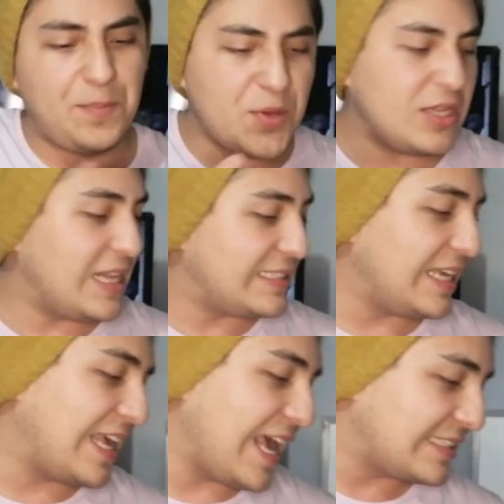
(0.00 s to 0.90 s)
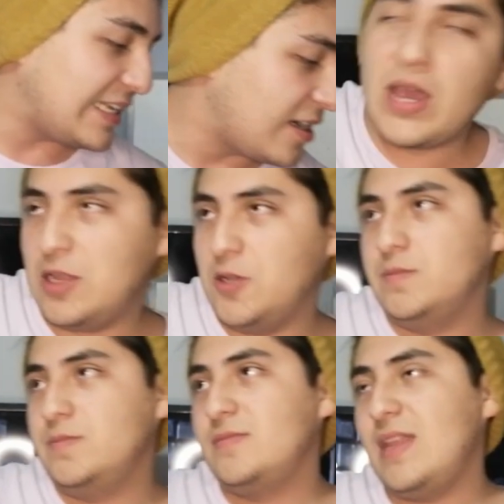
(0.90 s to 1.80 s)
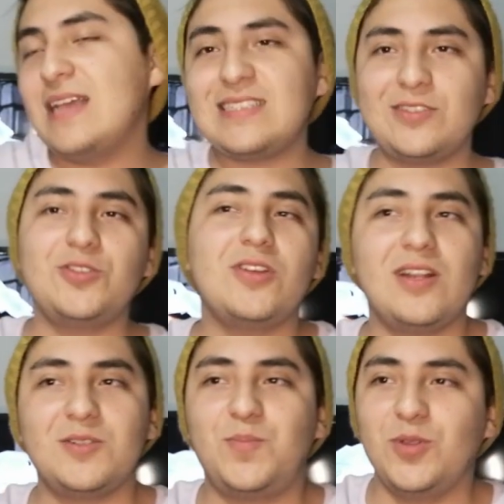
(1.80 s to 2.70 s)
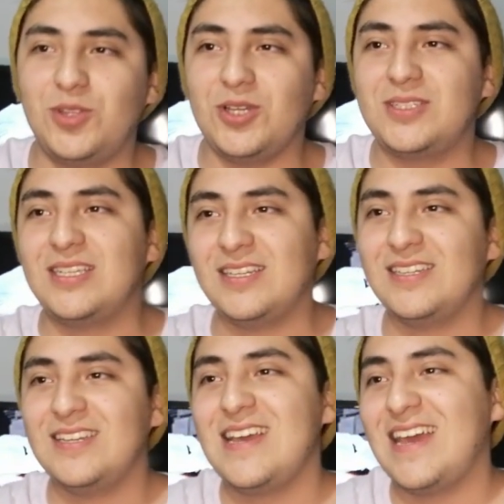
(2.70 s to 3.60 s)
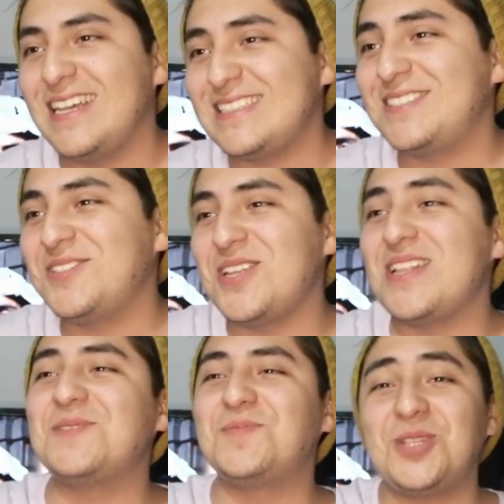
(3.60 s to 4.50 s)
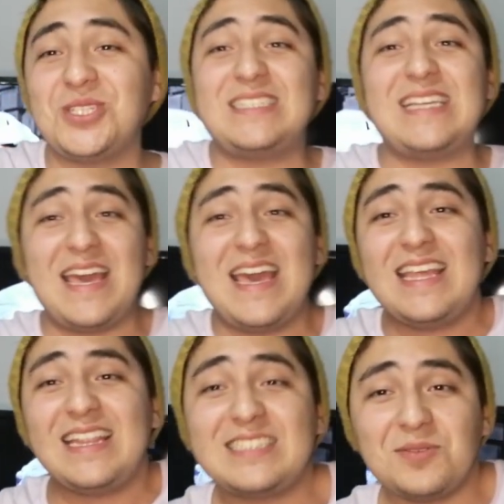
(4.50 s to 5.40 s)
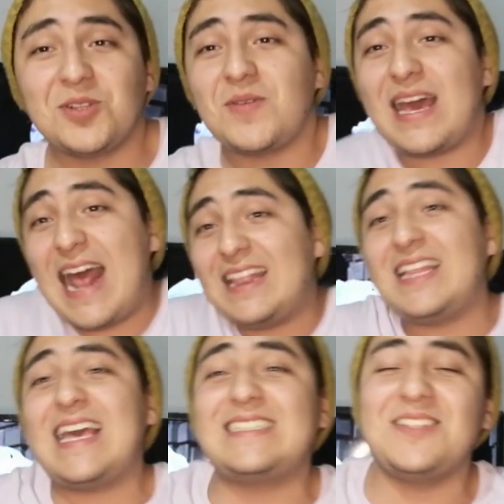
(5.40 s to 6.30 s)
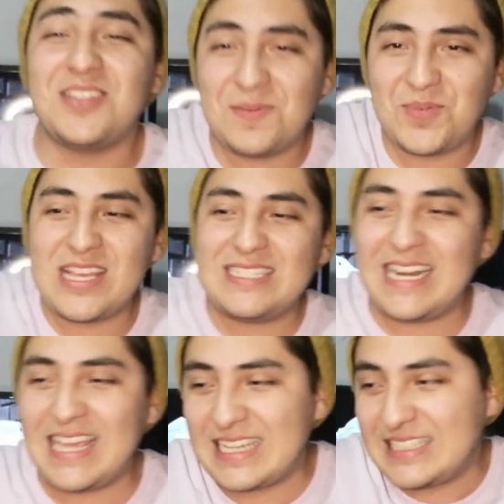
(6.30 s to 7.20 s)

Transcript: te ponen a hacer qué hacer. Bueno, este es uno de los puntos. Este es uno de los puntos, dice, dice mi novia, ah, casi no te pueden hacer qué